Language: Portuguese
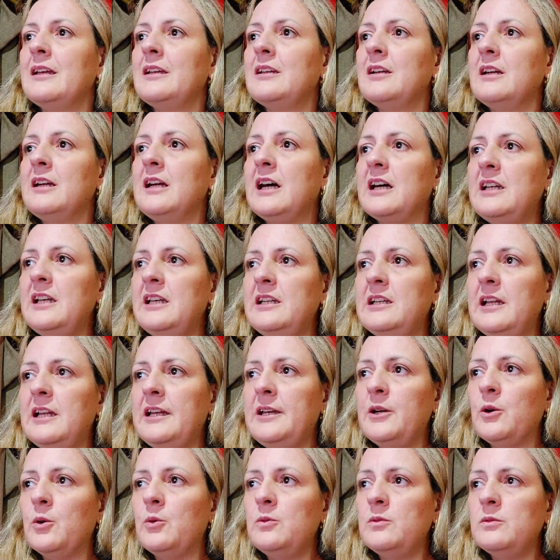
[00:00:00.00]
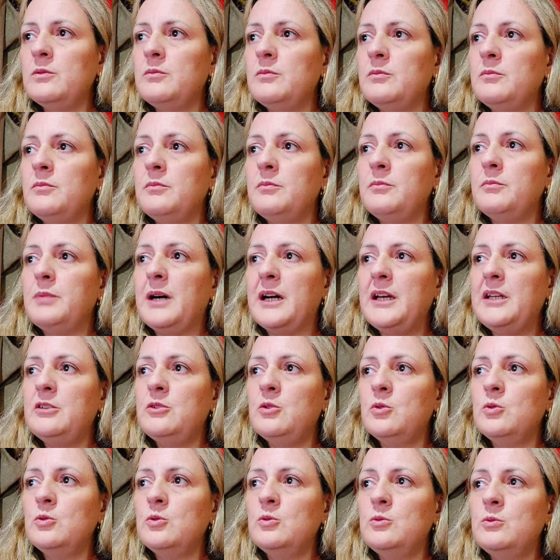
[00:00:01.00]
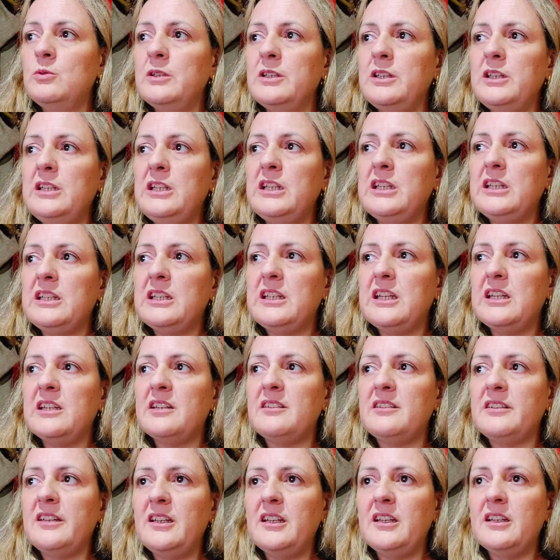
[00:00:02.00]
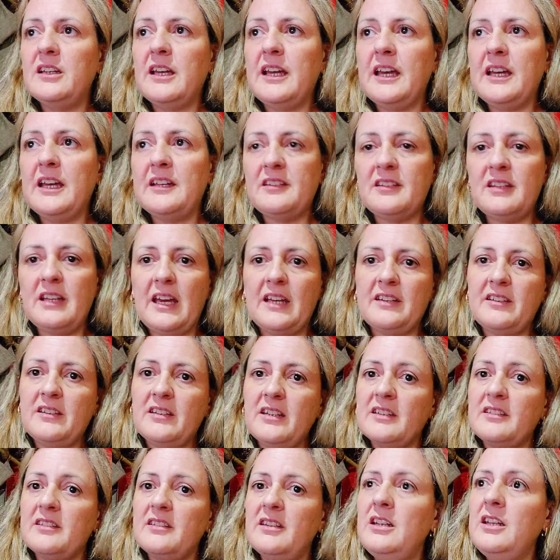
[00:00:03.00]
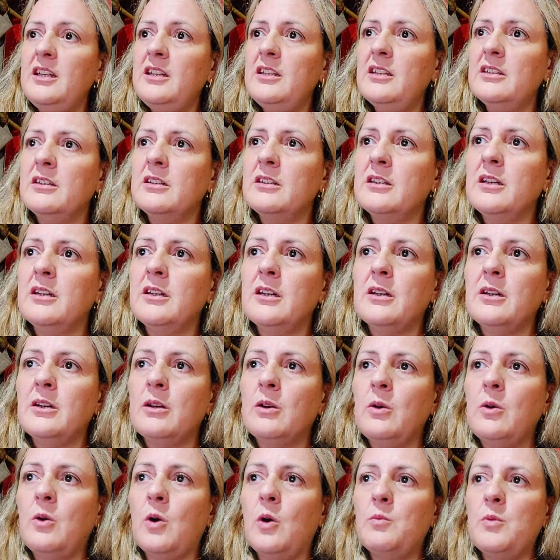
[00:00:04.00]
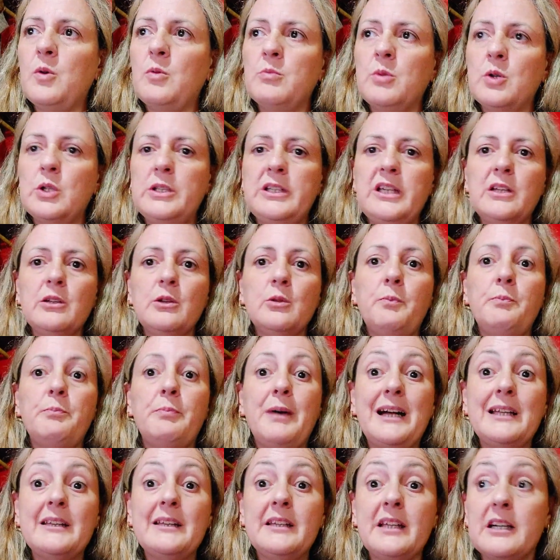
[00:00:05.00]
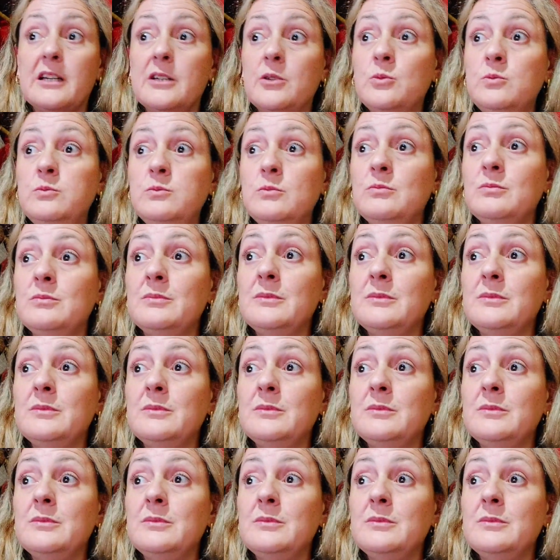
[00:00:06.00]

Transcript: Galileu, Baidu e QZSS, assim como o modelo padrão,